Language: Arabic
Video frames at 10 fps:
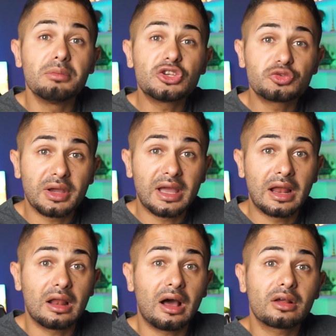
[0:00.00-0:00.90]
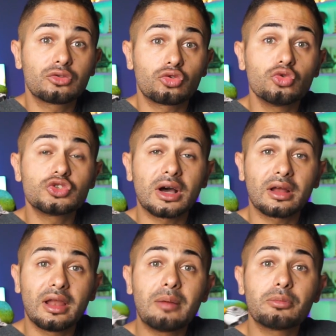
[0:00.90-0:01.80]
مش مكان العرض رؤوس
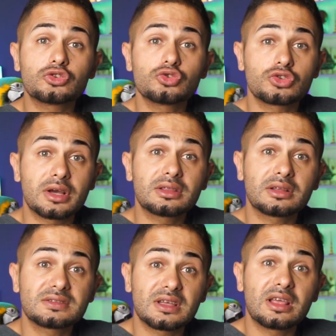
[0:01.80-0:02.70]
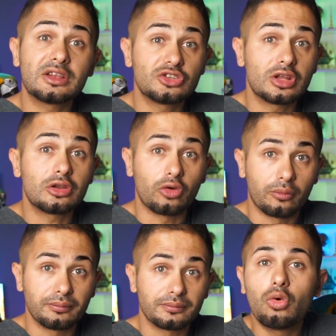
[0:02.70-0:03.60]
أقلام بخصوص الخطة الاقتصادية الجديدة
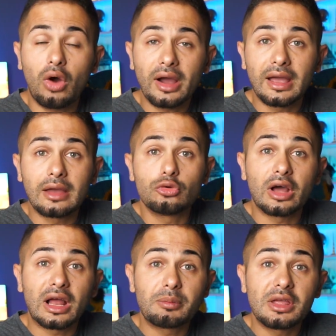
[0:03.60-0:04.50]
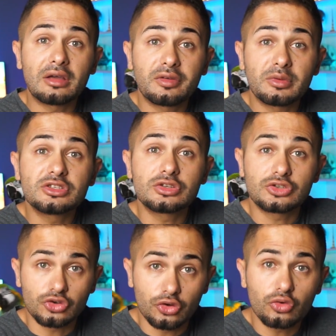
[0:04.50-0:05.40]
اليوم وحكى أنه الأغلبية في مجلس
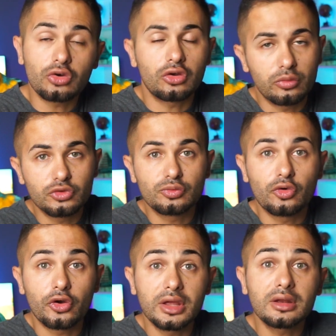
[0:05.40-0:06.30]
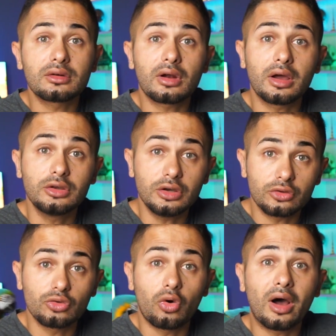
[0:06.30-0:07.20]
الشيوخ اللي هم الجمهوريين راح
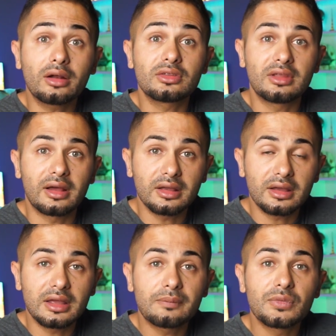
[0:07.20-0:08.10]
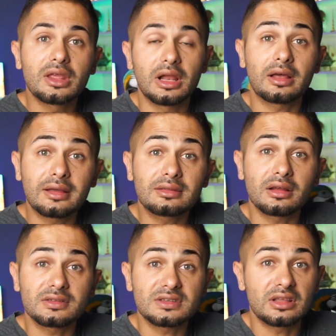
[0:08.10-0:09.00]
يعرضوا عرض تاريخي للخطة
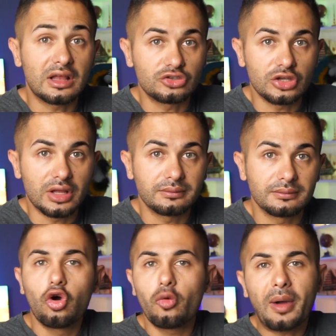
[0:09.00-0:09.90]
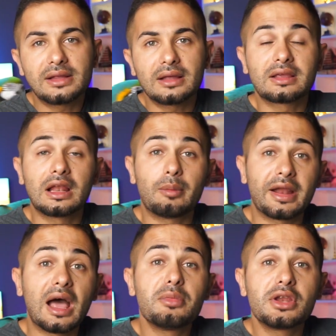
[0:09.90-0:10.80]
الاقتصادية الجديدة وبعدها هتكلم
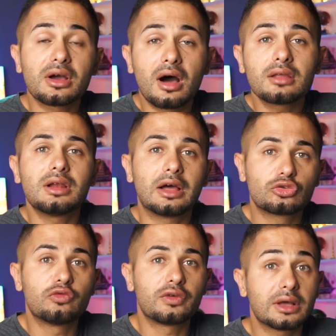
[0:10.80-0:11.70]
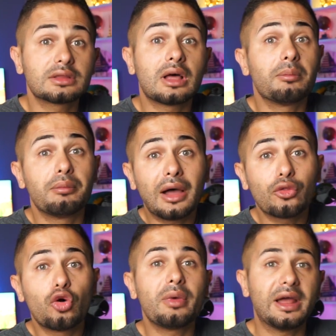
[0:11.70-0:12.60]
عن أهم النقاط اللي حتكون في الخطة
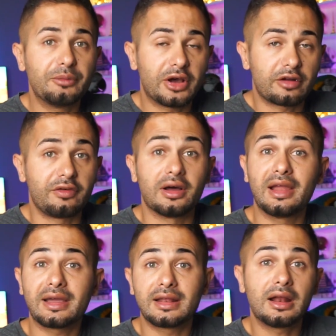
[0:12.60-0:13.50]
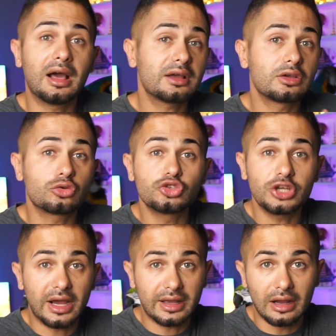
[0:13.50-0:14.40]
بعضهم إحنا بنعرفها لكن أنا حاحكي كل
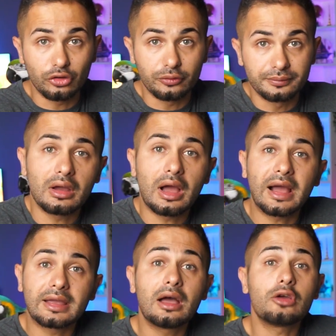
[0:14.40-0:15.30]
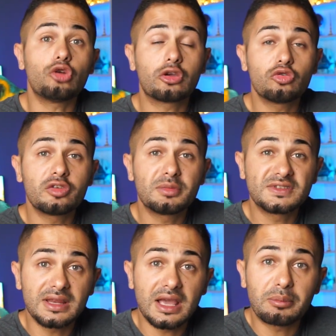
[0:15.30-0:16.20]
شيء حكى اليوم حكى انه حيكون في
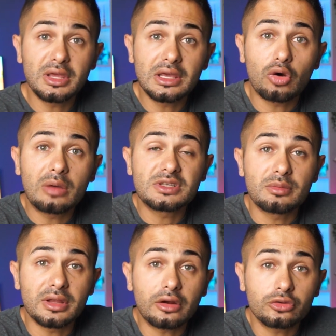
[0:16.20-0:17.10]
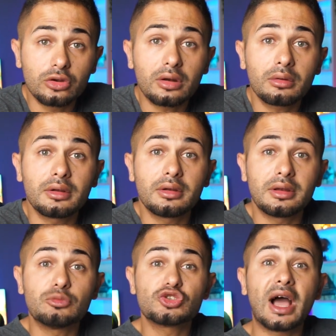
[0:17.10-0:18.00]
ميزانيه 105 مليار دولار
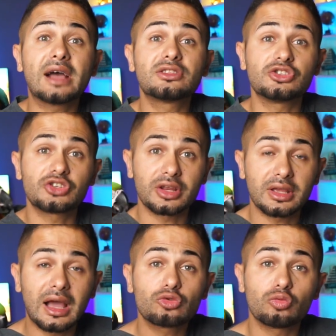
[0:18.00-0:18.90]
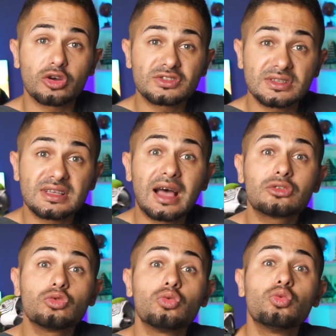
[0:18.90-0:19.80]
لمساعده الشركات
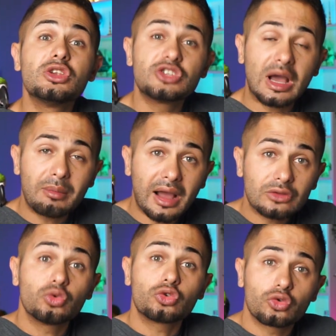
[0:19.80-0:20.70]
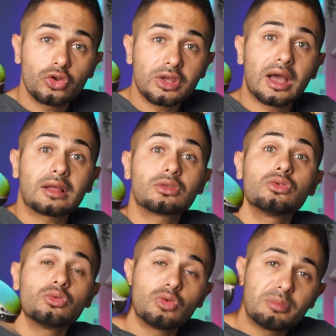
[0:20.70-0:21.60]
والمؤسسات والجامعات والكليات
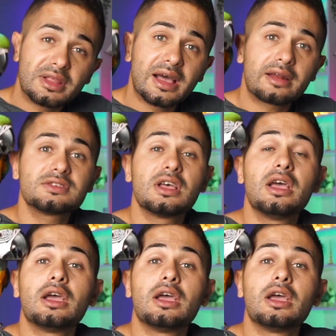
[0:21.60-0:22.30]
والمدارس